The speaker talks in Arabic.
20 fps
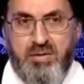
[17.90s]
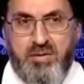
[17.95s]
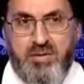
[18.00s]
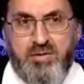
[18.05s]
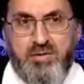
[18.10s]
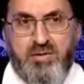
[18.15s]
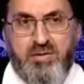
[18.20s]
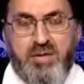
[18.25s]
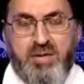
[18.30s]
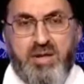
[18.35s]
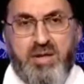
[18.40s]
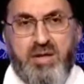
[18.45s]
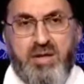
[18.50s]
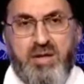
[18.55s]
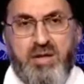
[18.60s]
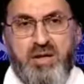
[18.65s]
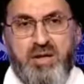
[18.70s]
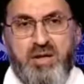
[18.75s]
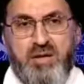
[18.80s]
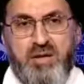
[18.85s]
شنو
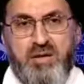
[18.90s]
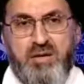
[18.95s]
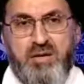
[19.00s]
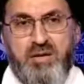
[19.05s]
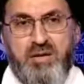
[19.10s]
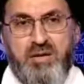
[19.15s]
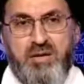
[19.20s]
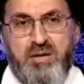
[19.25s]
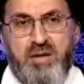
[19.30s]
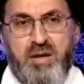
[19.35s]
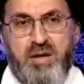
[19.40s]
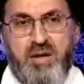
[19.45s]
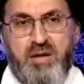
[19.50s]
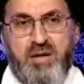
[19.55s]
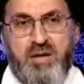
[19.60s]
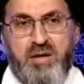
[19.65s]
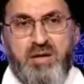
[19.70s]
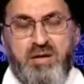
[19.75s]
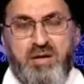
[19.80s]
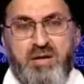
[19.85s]
الطريقة هذه؟ لا
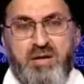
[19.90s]
إله إلا